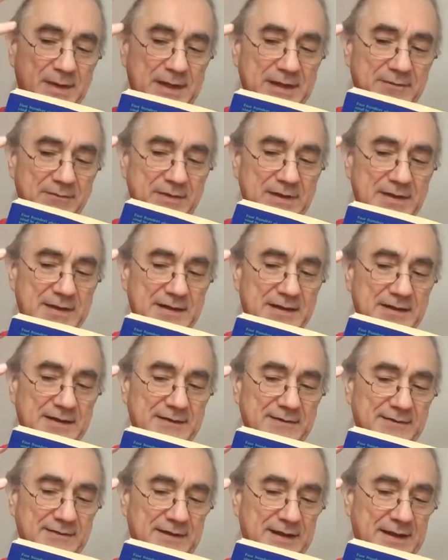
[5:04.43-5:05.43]
Blickwinkel
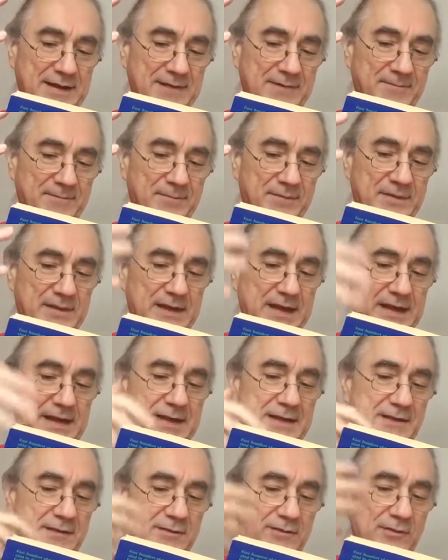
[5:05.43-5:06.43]
gesehen, der
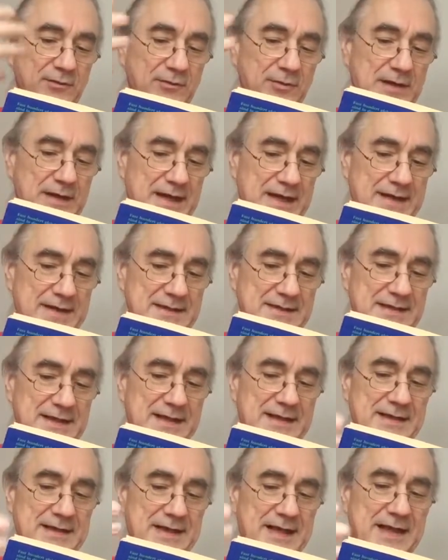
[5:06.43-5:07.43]
ihnen zugleich
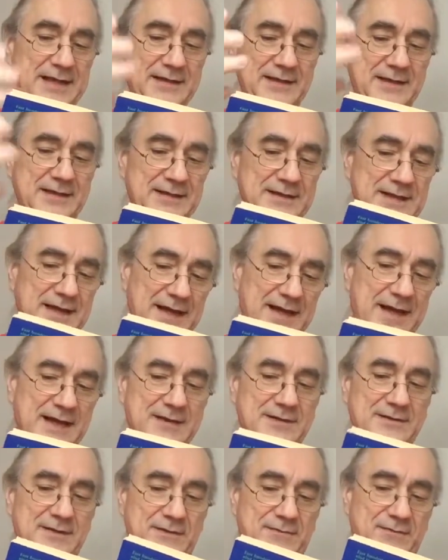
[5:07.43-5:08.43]
einen anderen
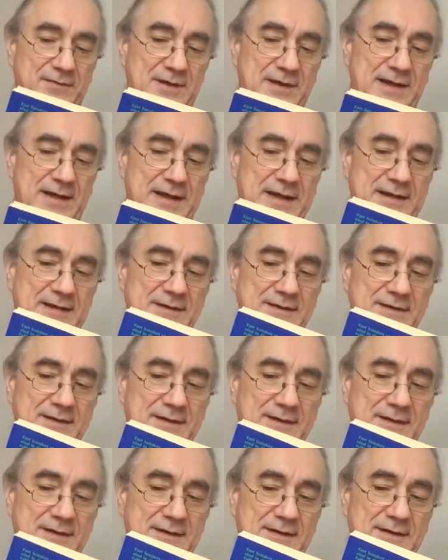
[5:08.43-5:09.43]
Charakter verleiht,
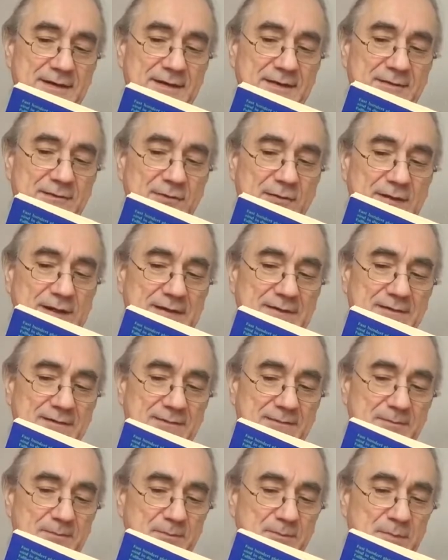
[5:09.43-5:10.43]
so
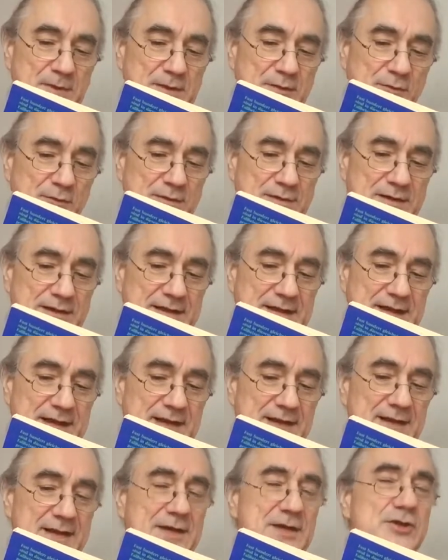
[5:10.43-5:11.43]
dass mitunter
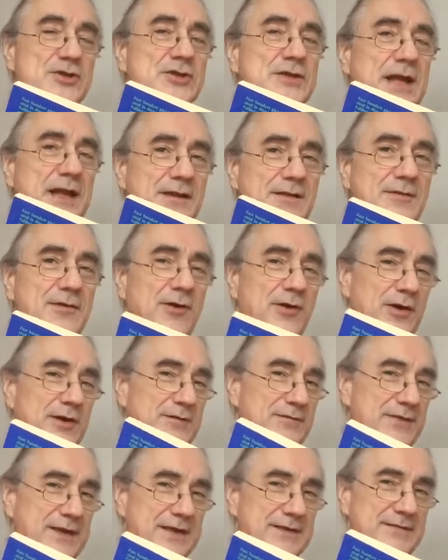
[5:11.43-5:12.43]
der
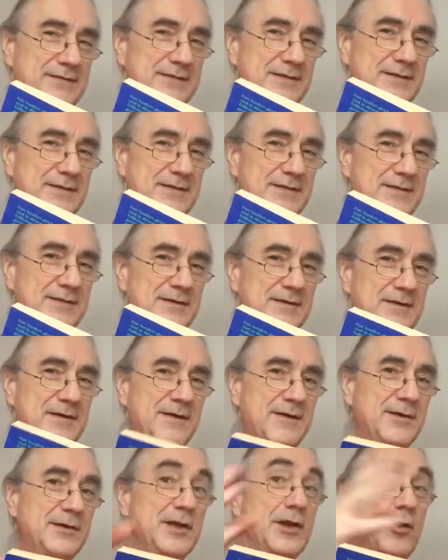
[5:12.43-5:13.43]
Standortwechsel
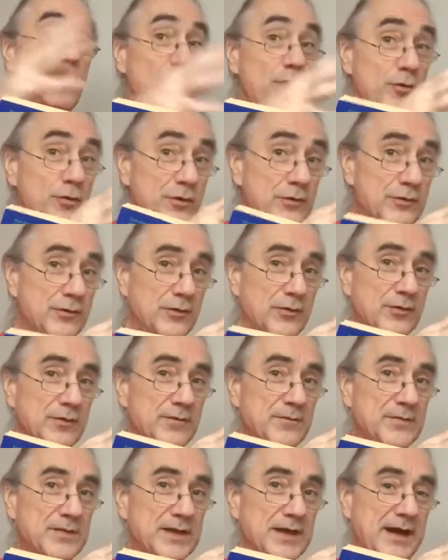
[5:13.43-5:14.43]
die
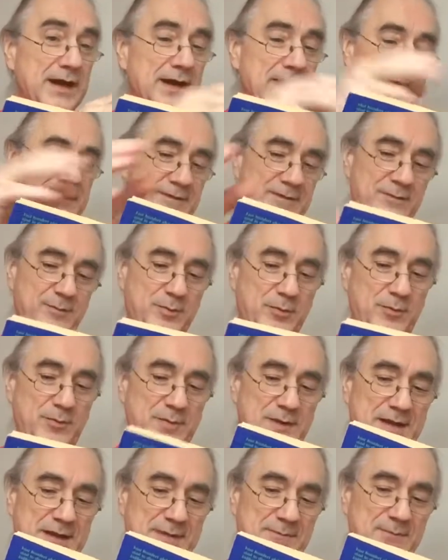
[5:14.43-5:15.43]
Lösung eines
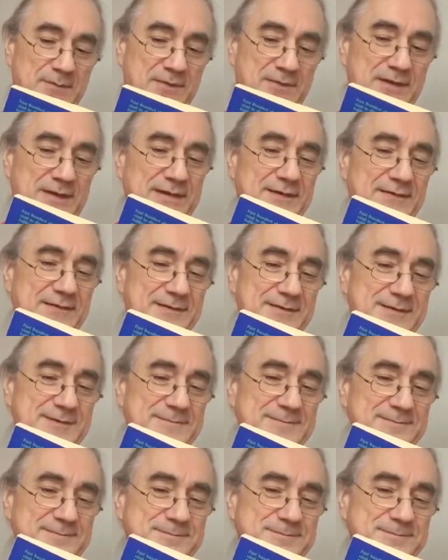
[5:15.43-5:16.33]
Problems ist.